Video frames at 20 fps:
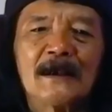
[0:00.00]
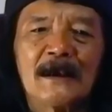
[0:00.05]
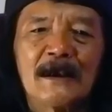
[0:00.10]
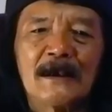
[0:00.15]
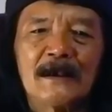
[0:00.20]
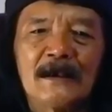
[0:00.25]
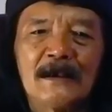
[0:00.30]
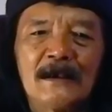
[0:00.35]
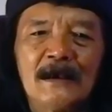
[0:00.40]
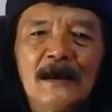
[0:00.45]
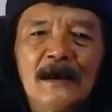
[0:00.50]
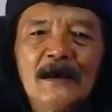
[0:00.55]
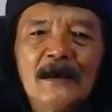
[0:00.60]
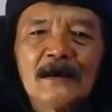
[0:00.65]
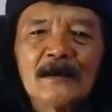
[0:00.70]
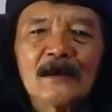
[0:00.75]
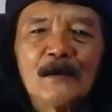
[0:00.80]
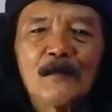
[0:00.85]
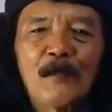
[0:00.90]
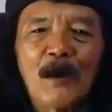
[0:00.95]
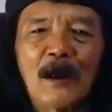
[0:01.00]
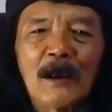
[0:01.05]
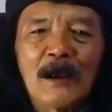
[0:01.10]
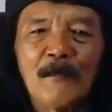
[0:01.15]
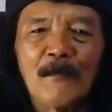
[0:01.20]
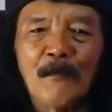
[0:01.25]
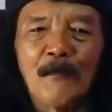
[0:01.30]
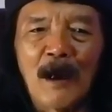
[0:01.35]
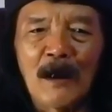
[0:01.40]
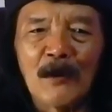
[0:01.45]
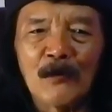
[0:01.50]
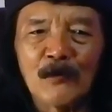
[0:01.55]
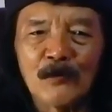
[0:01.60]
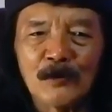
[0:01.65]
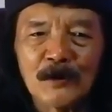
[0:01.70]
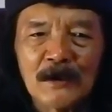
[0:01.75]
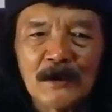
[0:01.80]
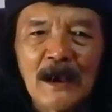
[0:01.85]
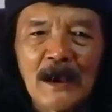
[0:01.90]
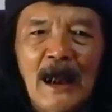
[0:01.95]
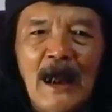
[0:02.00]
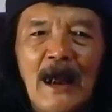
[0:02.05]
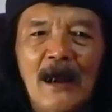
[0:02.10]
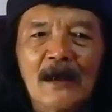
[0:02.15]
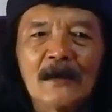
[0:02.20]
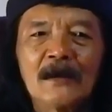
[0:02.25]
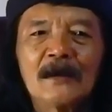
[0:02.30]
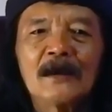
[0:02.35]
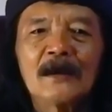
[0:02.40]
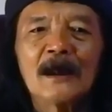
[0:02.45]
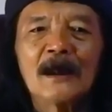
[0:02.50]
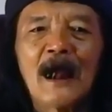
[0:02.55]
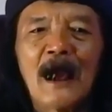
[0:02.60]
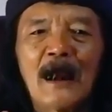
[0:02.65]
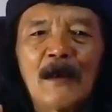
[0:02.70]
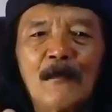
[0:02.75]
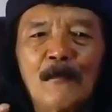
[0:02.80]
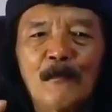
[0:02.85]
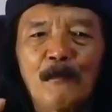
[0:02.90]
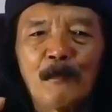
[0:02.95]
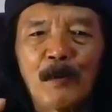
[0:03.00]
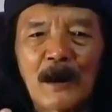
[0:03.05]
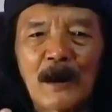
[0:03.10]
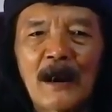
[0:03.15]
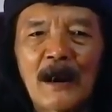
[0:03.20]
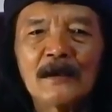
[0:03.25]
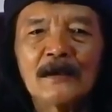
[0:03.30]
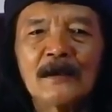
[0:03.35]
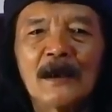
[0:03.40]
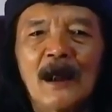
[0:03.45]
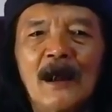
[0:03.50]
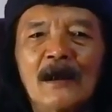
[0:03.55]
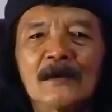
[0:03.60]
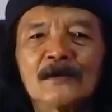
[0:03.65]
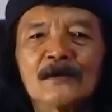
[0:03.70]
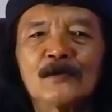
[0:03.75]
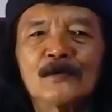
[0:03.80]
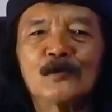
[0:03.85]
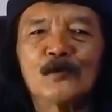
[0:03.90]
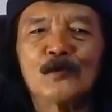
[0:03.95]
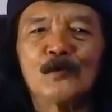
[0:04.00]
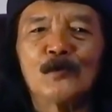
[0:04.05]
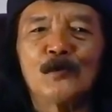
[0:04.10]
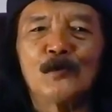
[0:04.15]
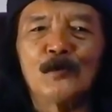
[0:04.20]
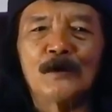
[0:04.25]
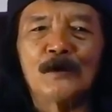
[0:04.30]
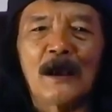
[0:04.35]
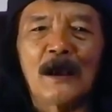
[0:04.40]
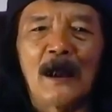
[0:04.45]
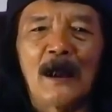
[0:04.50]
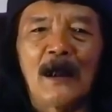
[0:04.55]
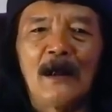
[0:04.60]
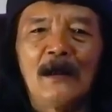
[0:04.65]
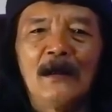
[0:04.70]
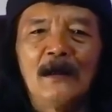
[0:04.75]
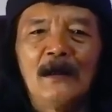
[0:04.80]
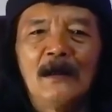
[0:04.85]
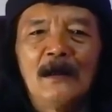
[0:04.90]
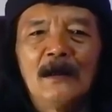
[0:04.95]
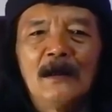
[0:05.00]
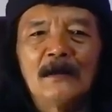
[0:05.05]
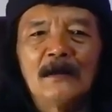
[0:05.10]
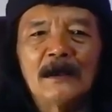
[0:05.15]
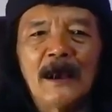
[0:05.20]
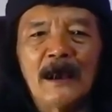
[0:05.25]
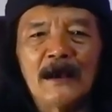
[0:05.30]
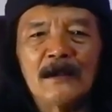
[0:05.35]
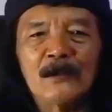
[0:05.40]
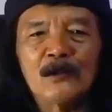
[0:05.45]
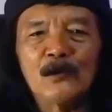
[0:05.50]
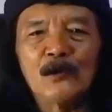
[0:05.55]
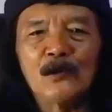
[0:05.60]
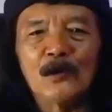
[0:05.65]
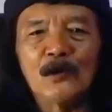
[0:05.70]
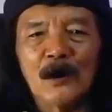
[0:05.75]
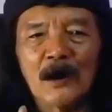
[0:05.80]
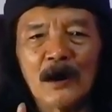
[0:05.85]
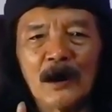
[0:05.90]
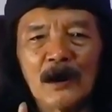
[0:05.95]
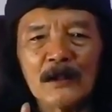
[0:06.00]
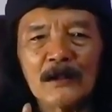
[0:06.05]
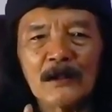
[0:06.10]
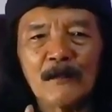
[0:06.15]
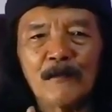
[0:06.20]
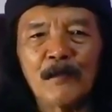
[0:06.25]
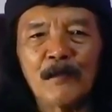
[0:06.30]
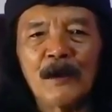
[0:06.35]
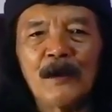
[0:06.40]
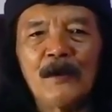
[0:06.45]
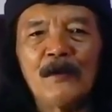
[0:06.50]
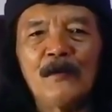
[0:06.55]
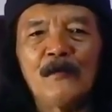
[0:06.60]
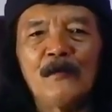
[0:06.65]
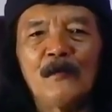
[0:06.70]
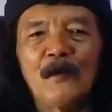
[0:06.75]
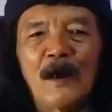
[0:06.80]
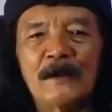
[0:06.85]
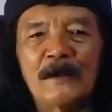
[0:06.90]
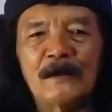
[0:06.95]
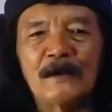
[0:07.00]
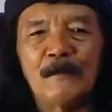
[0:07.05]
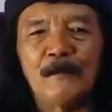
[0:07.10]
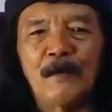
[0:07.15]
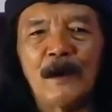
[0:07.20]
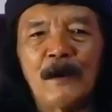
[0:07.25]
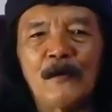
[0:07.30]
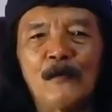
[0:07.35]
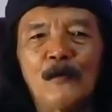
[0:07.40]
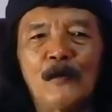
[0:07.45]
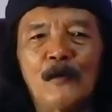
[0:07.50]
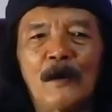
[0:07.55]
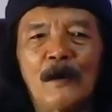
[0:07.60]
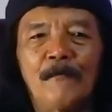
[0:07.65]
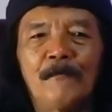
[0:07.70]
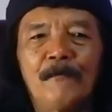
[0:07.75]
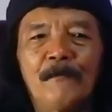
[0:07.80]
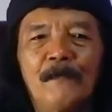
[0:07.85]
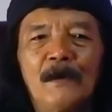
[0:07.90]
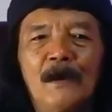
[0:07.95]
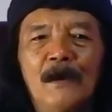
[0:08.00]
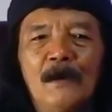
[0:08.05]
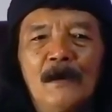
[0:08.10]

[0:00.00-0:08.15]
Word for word: diri sebagai manusia dengan peran yang sesungguhnya yaitu netepi wajibin urip